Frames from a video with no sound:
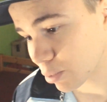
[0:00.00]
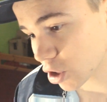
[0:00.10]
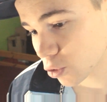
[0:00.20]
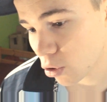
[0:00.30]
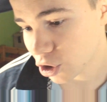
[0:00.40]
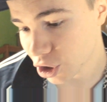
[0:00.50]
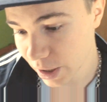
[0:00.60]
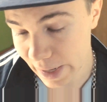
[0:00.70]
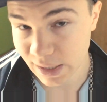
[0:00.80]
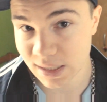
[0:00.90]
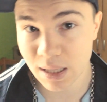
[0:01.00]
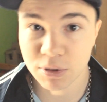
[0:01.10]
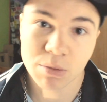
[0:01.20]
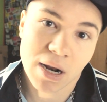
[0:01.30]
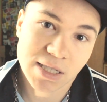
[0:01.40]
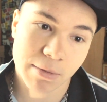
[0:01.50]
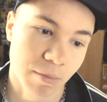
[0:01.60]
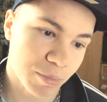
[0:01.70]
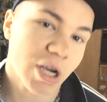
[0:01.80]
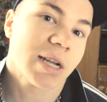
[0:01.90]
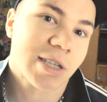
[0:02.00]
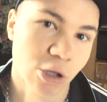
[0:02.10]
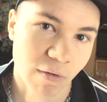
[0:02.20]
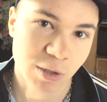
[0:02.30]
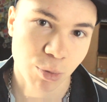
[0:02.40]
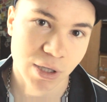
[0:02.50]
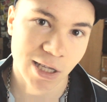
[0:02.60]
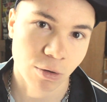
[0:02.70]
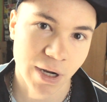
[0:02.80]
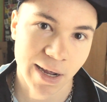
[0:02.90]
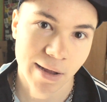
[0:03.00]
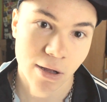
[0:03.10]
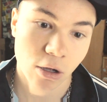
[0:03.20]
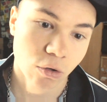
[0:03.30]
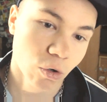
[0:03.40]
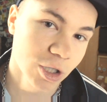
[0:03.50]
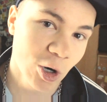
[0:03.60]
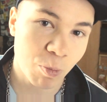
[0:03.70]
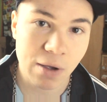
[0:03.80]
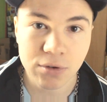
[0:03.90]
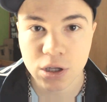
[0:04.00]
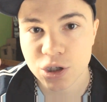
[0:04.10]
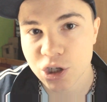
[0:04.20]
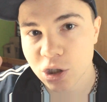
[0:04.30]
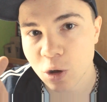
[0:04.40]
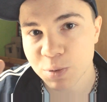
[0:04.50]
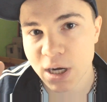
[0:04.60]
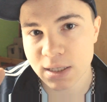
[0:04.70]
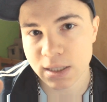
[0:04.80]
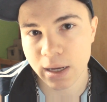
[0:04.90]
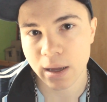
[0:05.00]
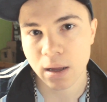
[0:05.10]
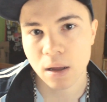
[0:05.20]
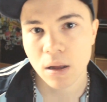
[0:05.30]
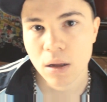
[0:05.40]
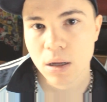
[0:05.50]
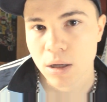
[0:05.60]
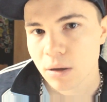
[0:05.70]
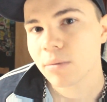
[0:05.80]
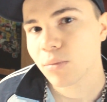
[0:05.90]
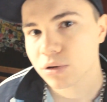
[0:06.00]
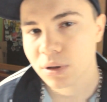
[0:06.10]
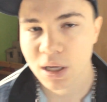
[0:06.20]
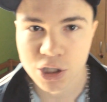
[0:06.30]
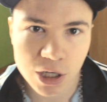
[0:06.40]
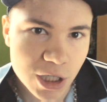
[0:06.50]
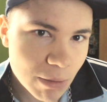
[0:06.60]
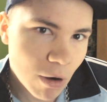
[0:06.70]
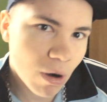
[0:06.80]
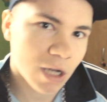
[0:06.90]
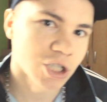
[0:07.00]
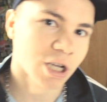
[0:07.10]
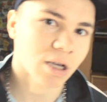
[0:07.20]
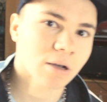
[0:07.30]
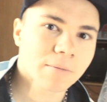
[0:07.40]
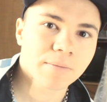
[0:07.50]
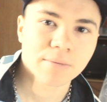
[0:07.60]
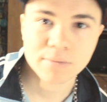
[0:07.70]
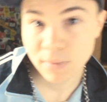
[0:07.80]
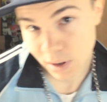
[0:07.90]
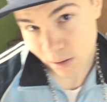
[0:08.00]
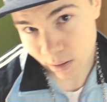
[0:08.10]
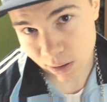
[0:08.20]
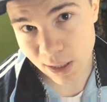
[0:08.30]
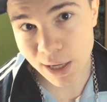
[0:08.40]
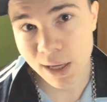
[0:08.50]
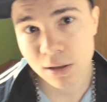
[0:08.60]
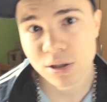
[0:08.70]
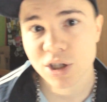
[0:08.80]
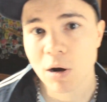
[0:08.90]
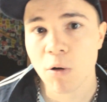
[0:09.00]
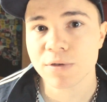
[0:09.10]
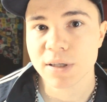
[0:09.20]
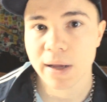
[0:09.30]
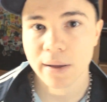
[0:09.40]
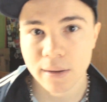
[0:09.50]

na przyszłość, jak następnym razem psiarskie do was podejdą, nie? To się upewnijcie, że to psiarskie, bo to najczęściej małolaciki. Takie jednostrzałowce.